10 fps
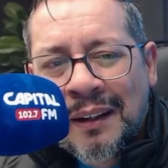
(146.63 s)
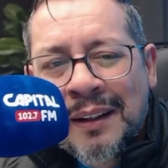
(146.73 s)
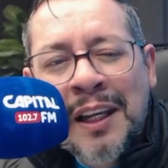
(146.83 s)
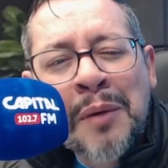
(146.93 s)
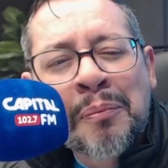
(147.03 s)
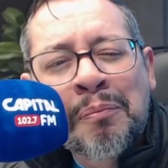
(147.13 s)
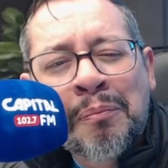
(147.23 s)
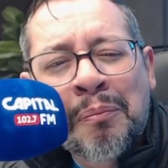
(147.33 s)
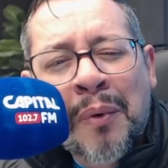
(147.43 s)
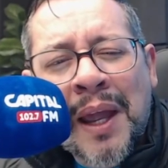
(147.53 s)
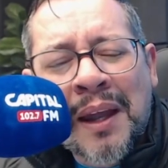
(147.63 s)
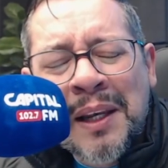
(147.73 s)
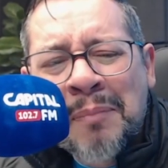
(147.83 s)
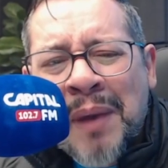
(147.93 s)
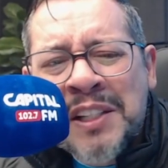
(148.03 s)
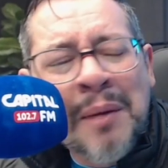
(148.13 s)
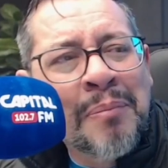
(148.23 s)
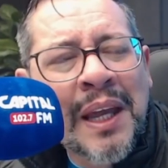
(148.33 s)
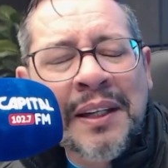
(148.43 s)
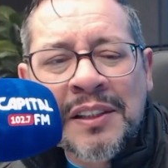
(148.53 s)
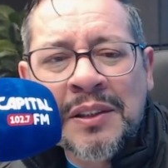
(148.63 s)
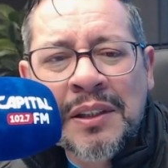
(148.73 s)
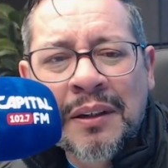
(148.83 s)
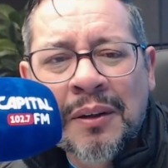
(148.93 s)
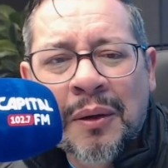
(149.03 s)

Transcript: E ele, é, ele pede apenas